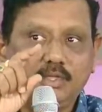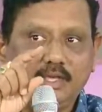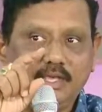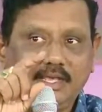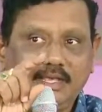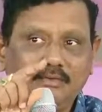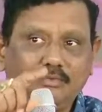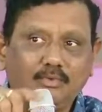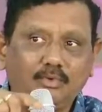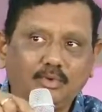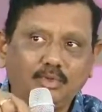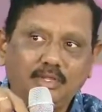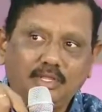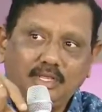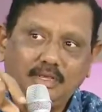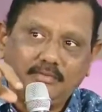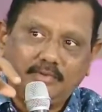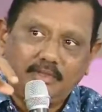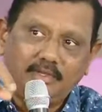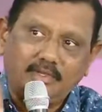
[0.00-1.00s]
దేవుడు
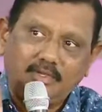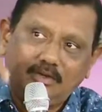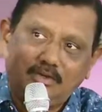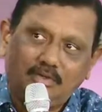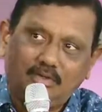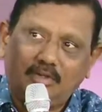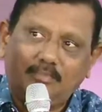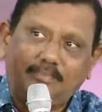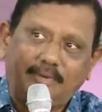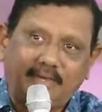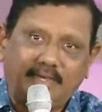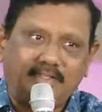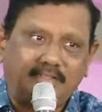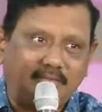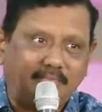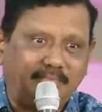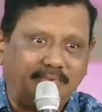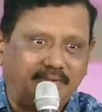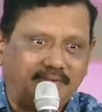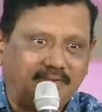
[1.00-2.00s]
ఎవరినో బాధ
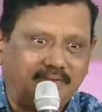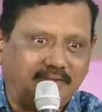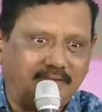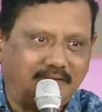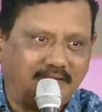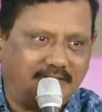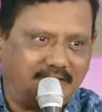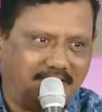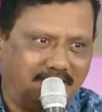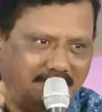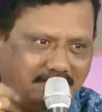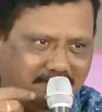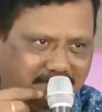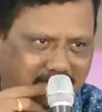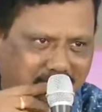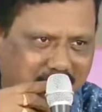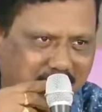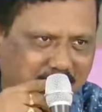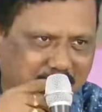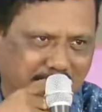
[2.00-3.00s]
పెట్టాడని
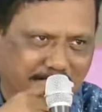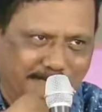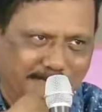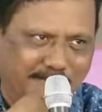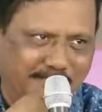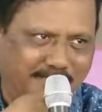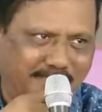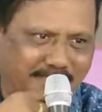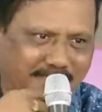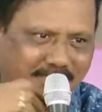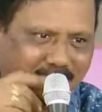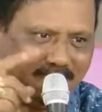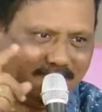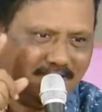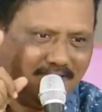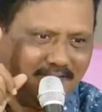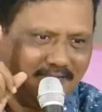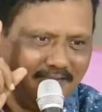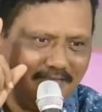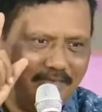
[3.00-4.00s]

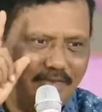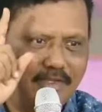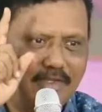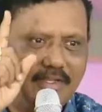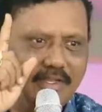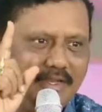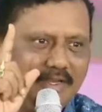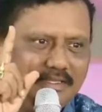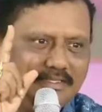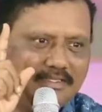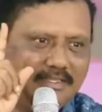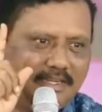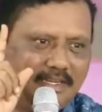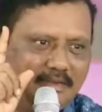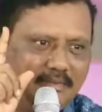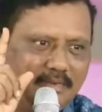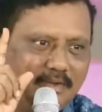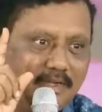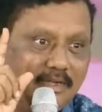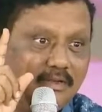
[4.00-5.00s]
వింటున్నారా ఈ
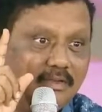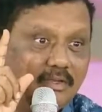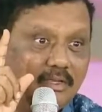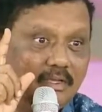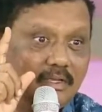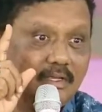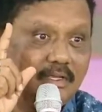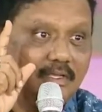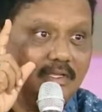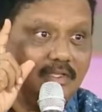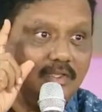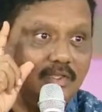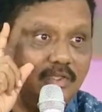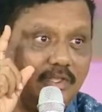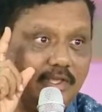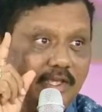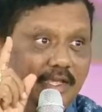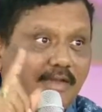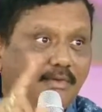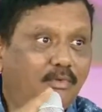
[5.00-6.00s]
స్టేట్మెంట్
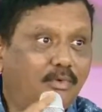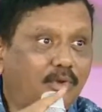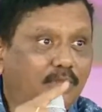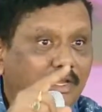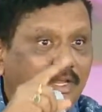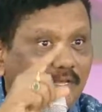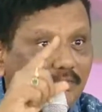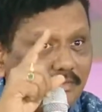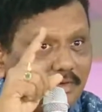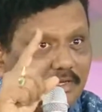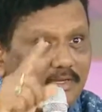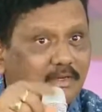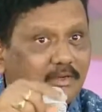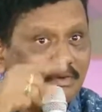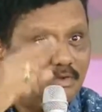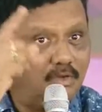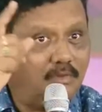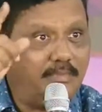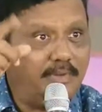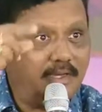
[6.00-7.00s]
దేవుడు
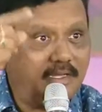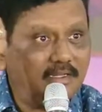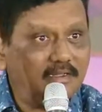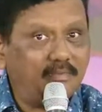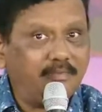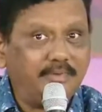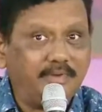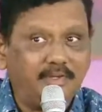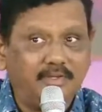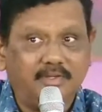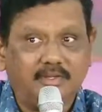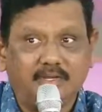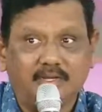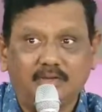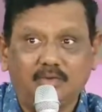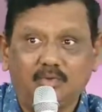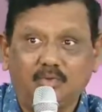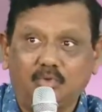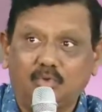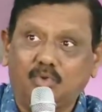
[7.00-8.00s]
ఎవరినో బాధ
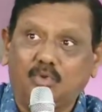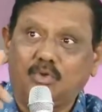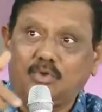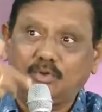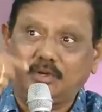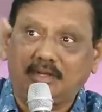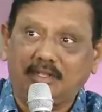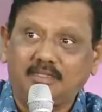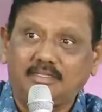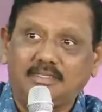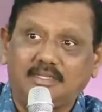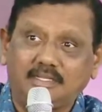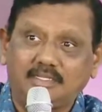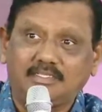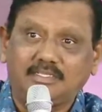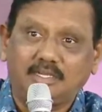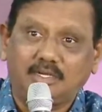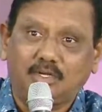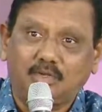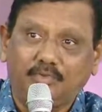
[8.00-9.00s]
పెట్టాడు రోగులను
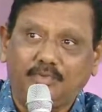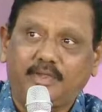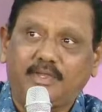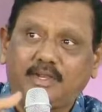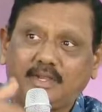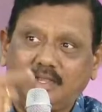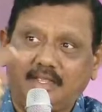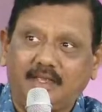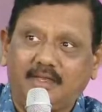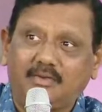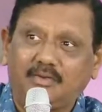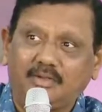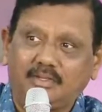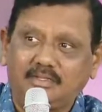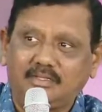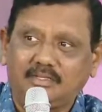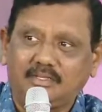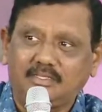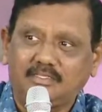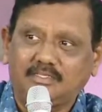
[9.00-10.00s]
చేశాడు
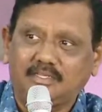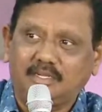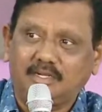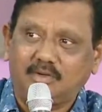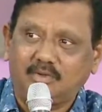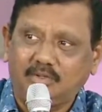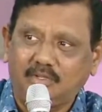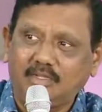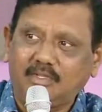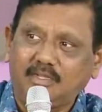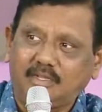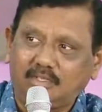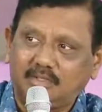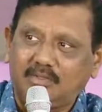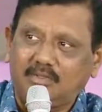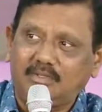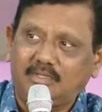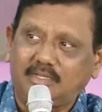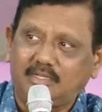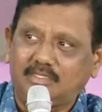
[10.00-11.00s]
వికలాంగులను చేశాడు
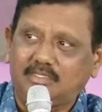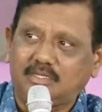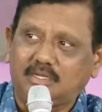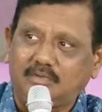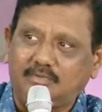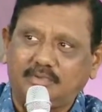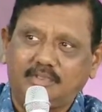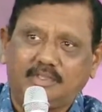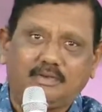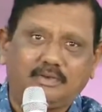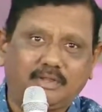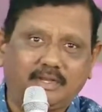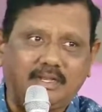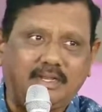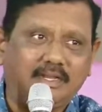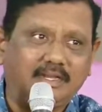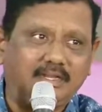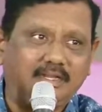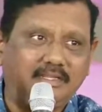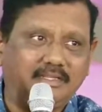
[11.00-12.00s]
ఇంకేదో చేశాడు
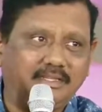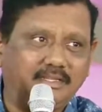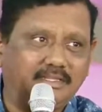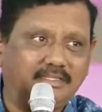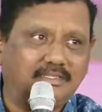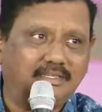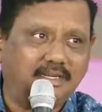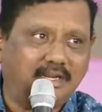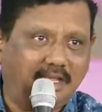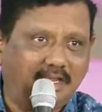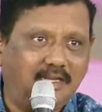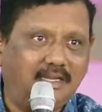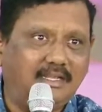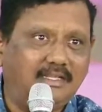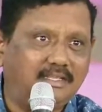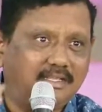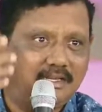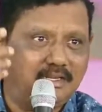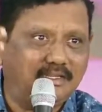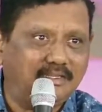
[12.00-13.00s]
విధవరాండం చేశాడు
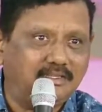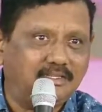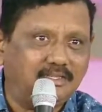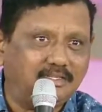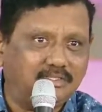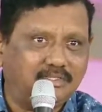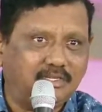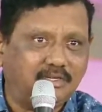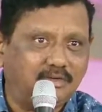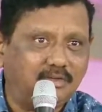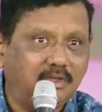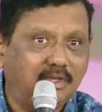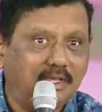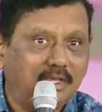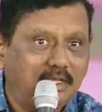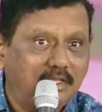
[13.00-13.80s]
అనాథలను చేశాడు